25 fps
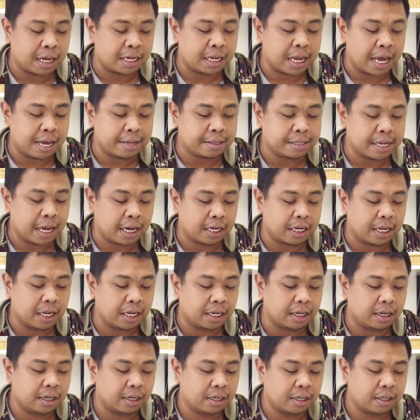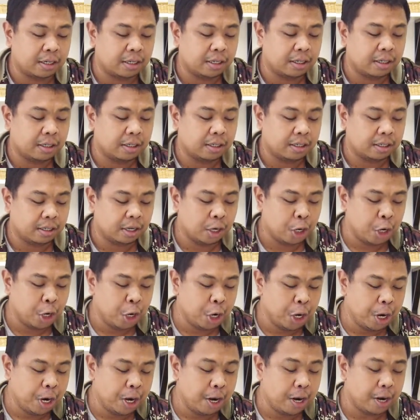ไทยสังกฤษ
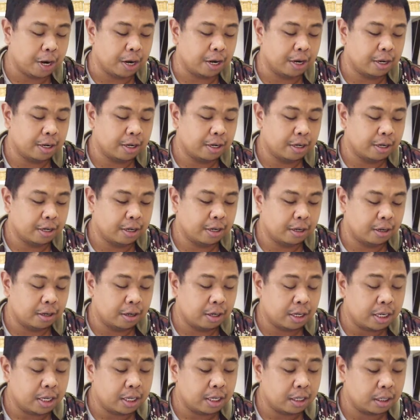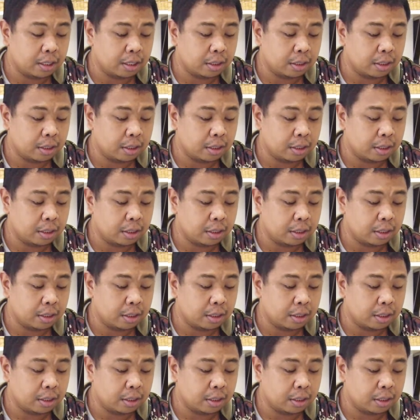นี่เฮ้ย